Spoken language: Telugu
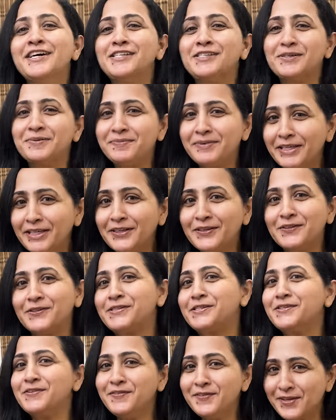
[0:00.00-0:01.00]
సో
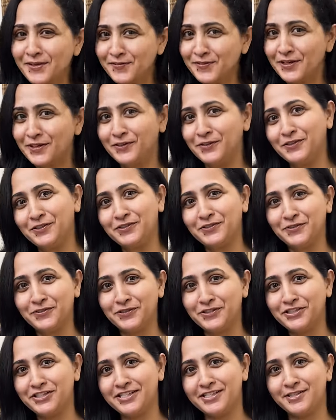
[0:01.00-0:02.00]
మీకోసం ఈ వీడియో
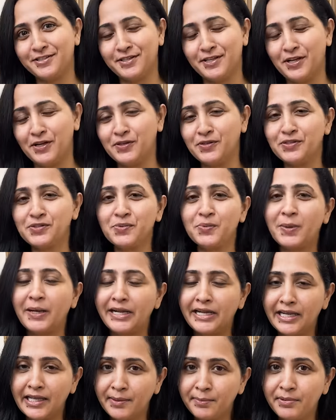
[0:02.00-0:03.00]
షూట్ చేస్తున్నాను సో
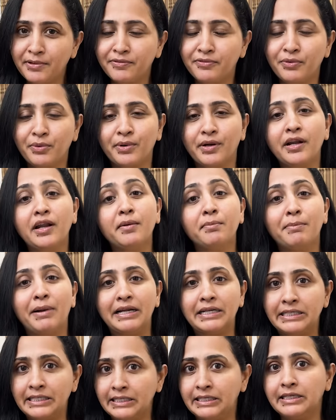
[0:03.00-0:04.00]
వన్ డే బిఫోర్
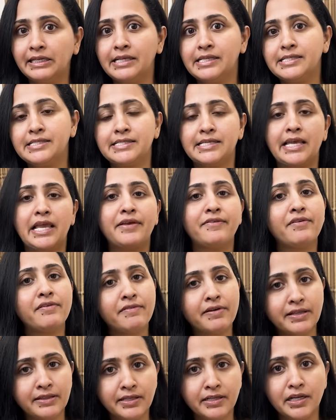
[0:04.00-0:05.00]
మల్టీగ్రెయిన్స్
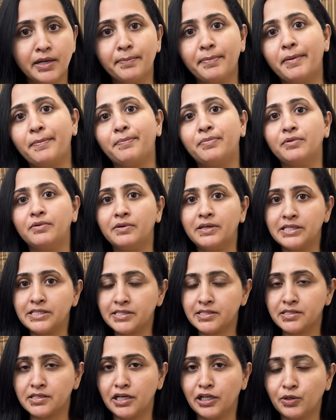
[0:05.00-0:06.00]
ఏవేవైతే నేను పప్పులు
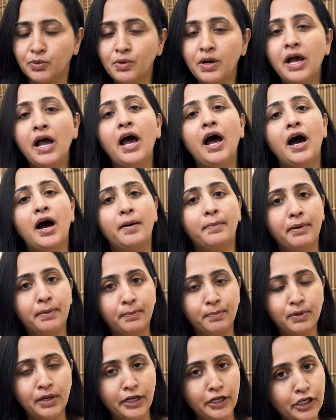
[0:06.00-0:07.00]
వేస్తున్నానో ఆ
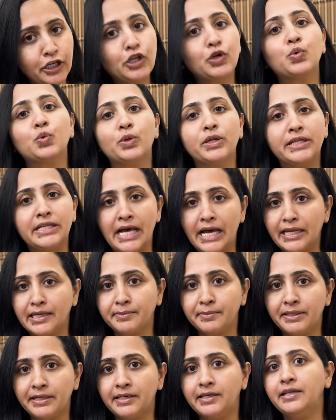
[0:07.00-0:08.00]
పప్పులన్నీ కూడా
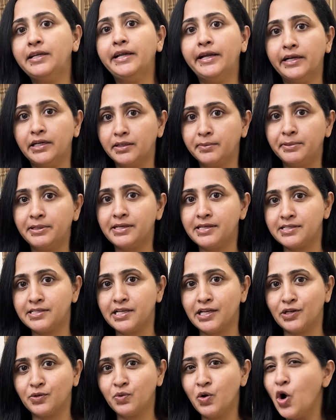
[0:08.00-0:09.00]
నానబెట్టి
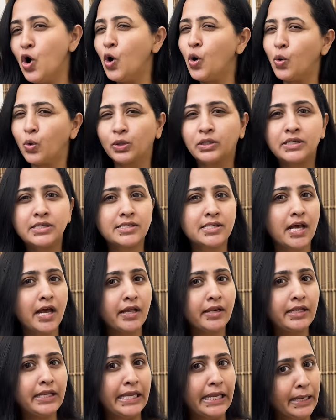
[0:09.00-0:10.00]
ఎండబెట్టేశాను
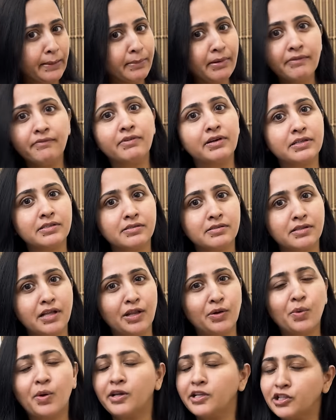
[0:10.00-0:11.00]
ఒక్కసారి ఏమేమి
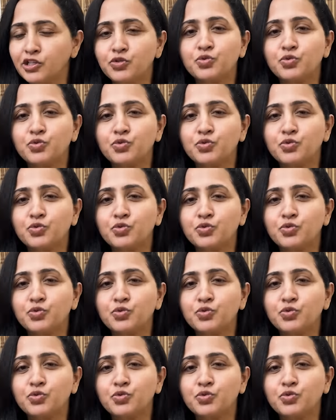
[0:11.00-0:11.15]
వేస్తున్నాను అనేది